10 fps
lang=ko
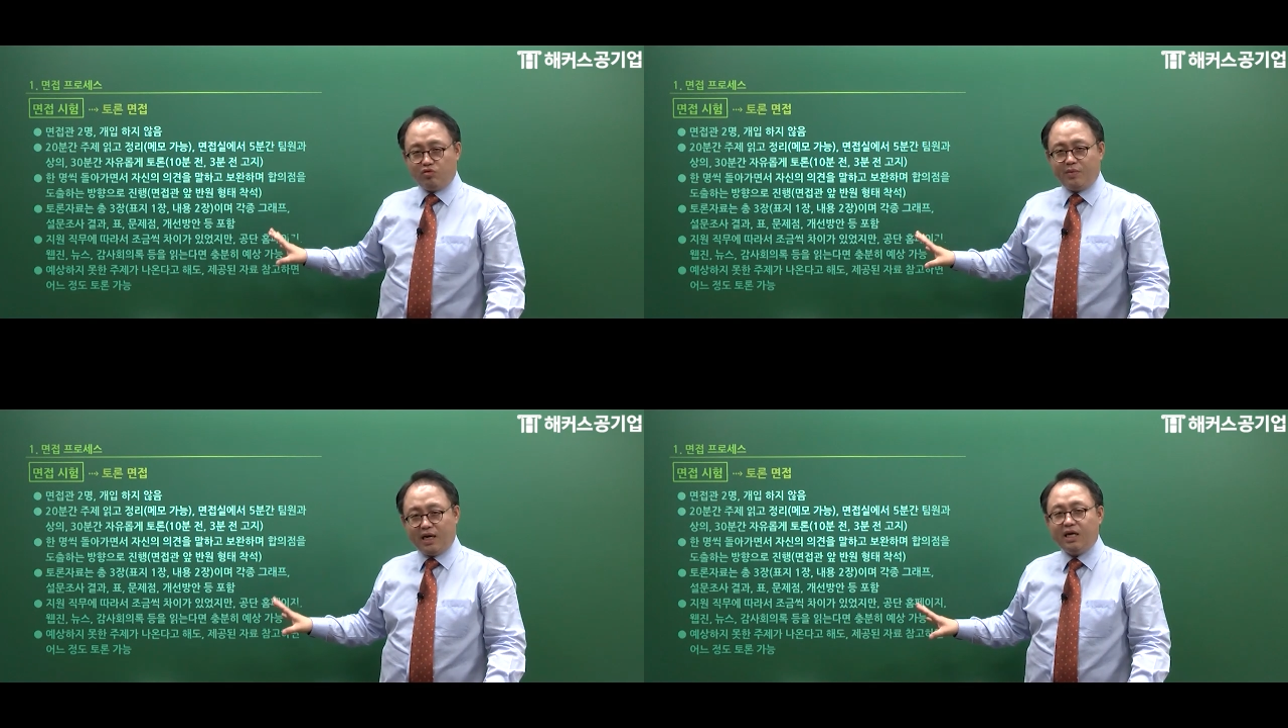
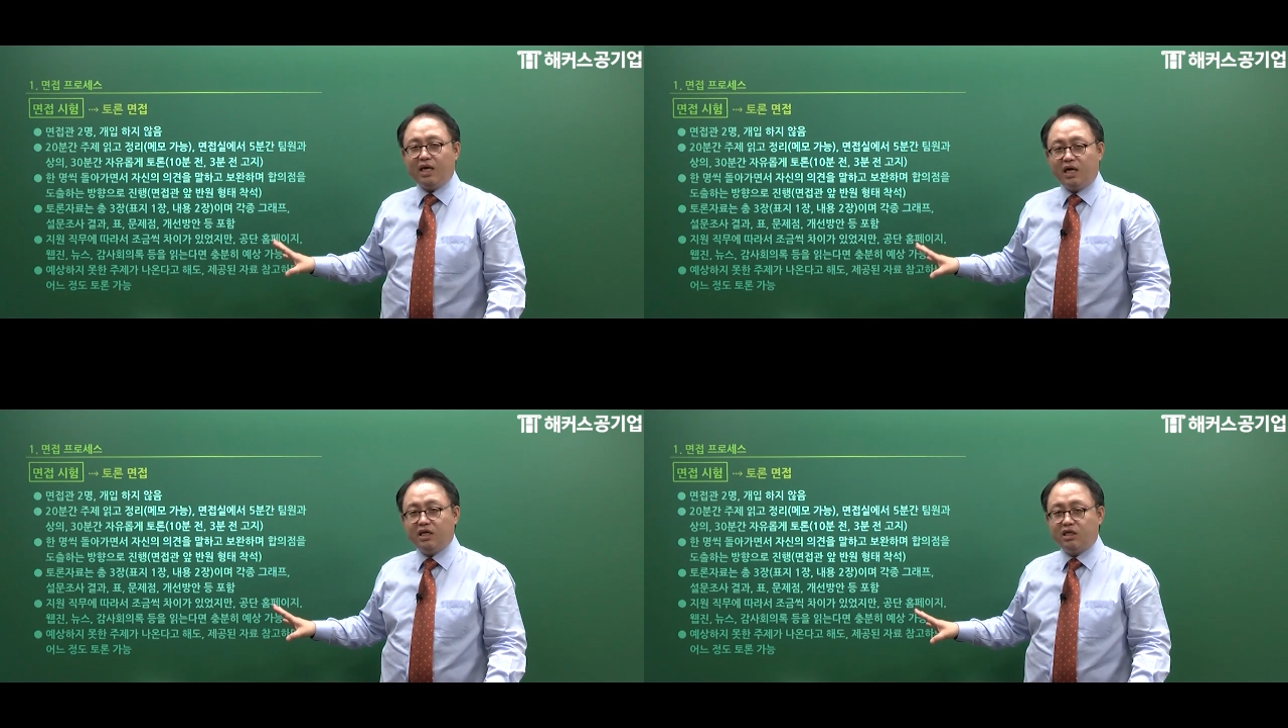좀
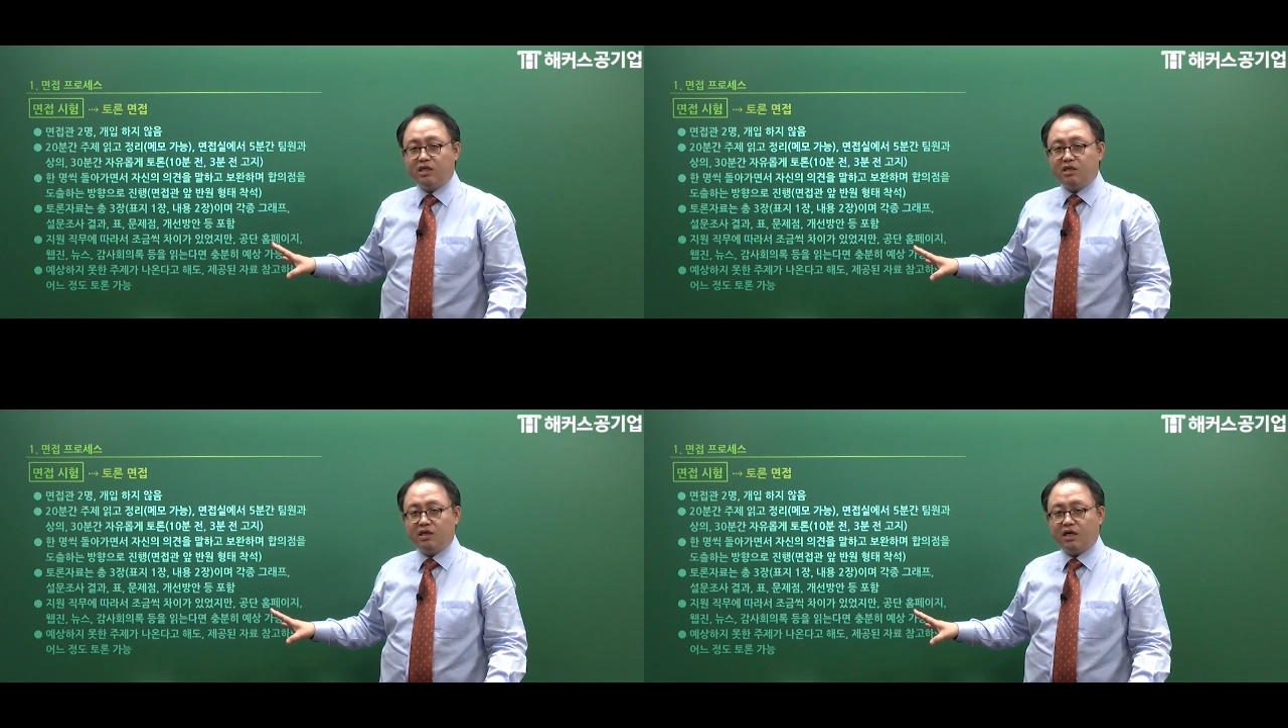한계가
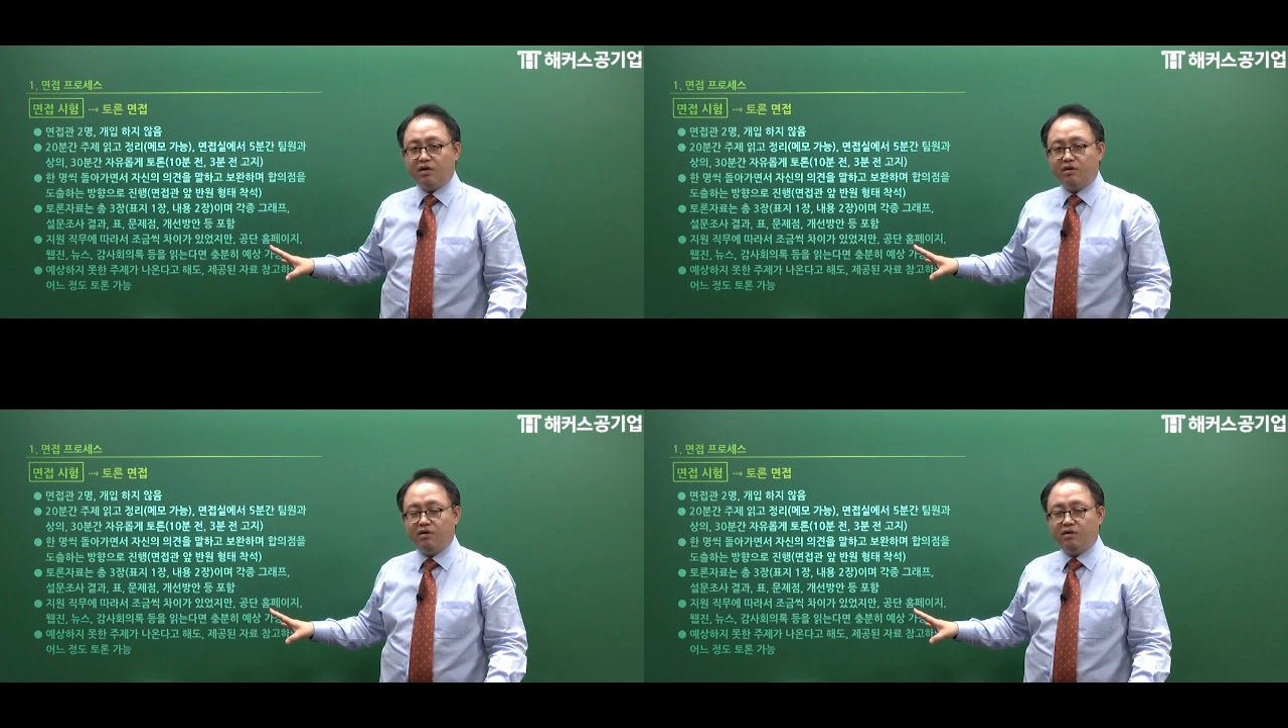있기는
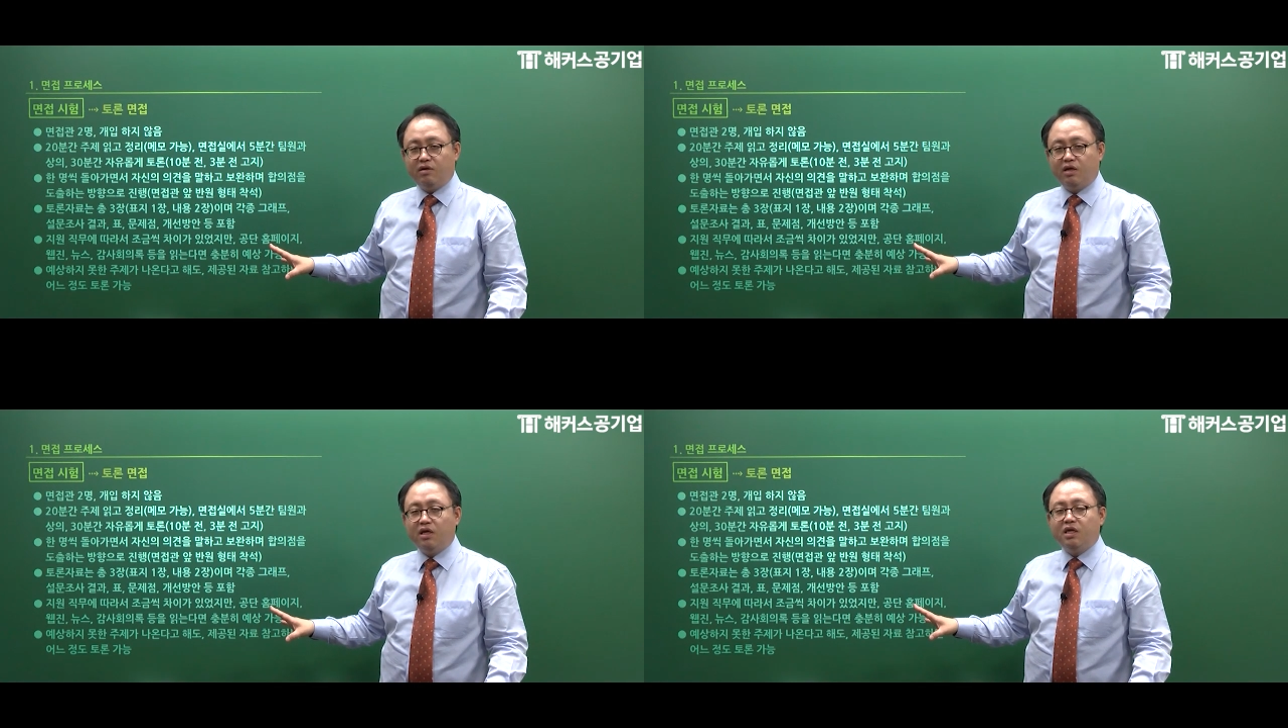해요.
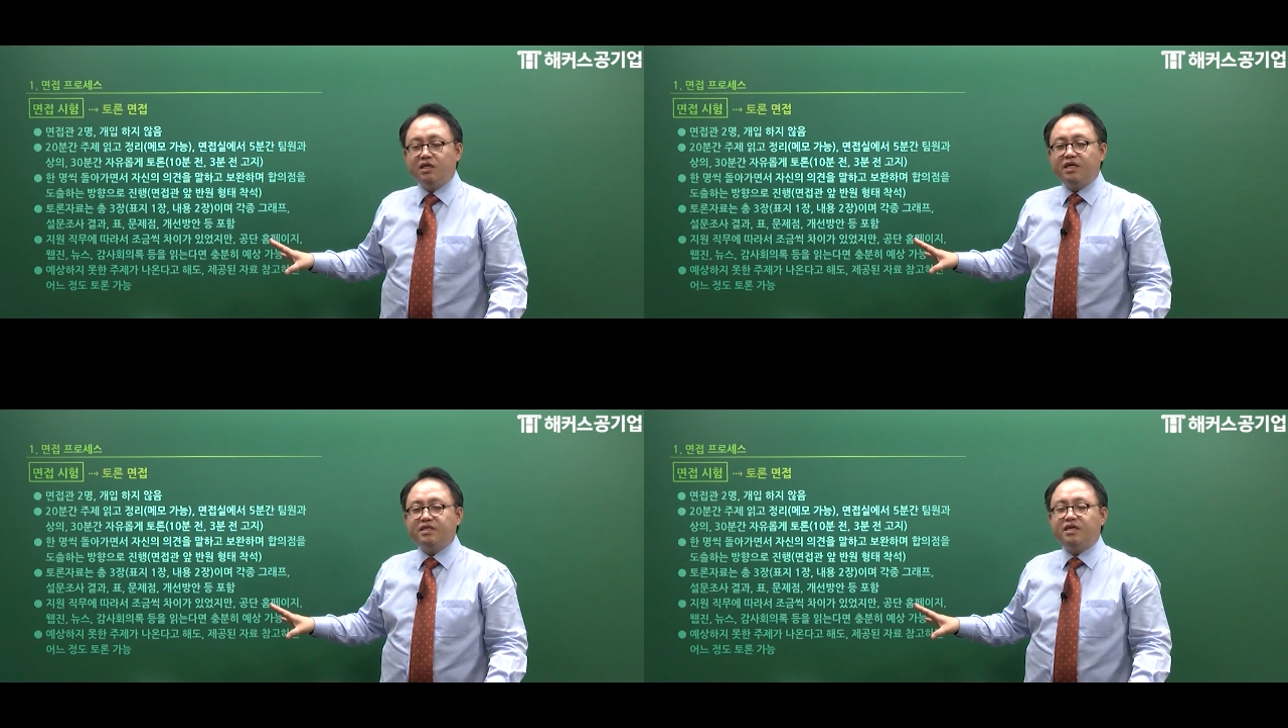
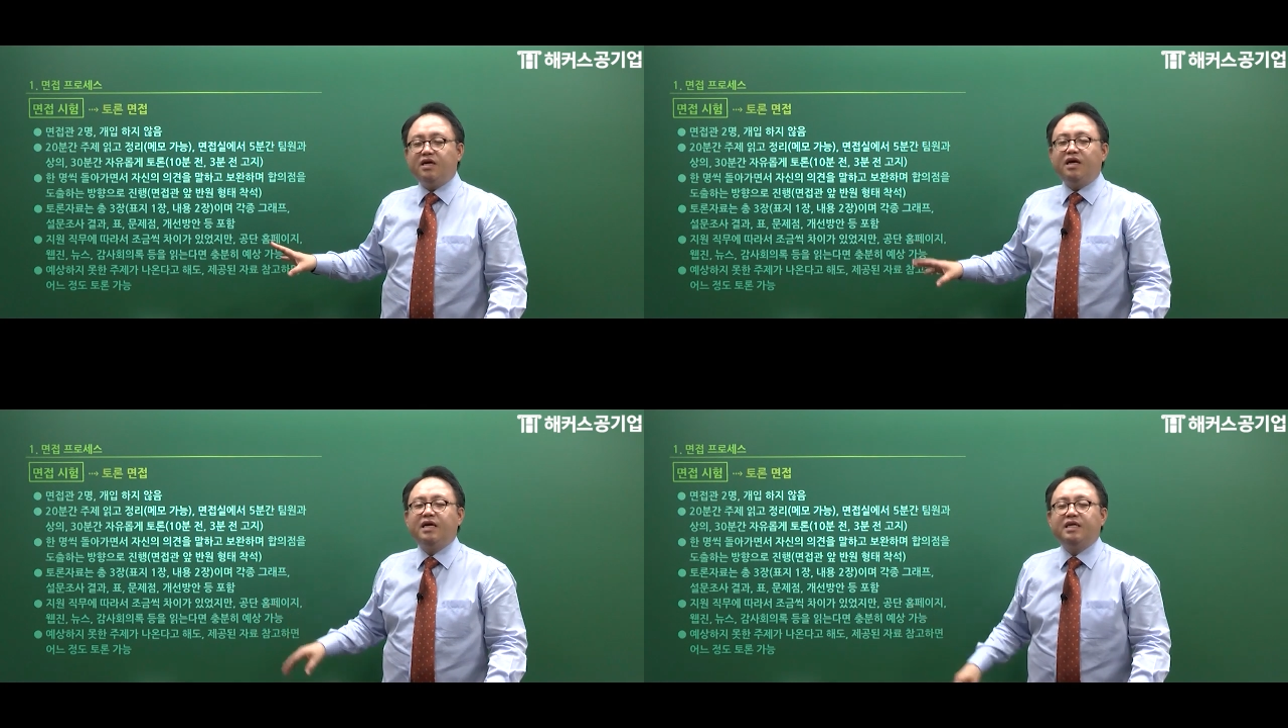그래서